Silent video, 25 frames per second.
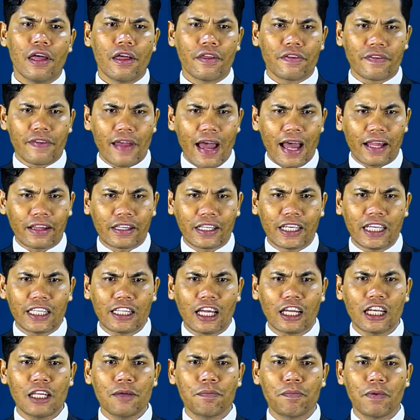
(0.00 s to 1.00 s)
saat kita
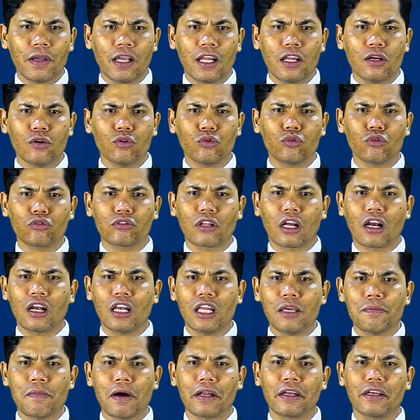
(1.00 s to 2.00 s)
dipilih untuk
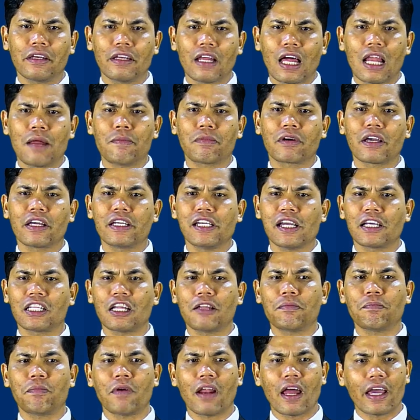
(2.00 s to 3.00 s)
terlibat dalam kegiatan
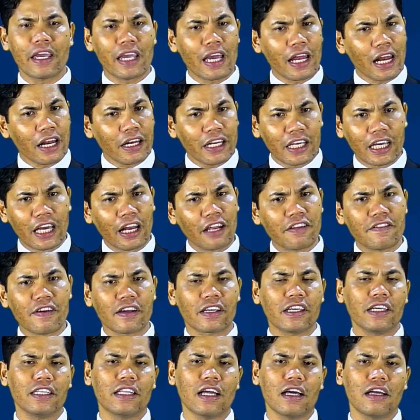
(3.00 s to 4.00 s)
pelayanan di gereja
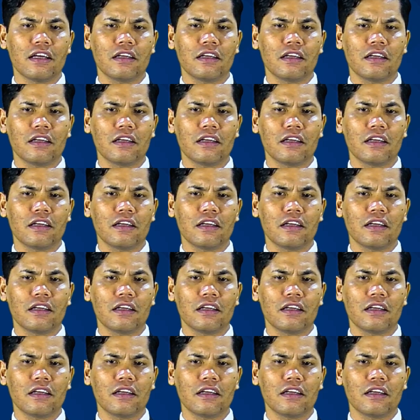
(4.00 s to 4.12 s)
kita.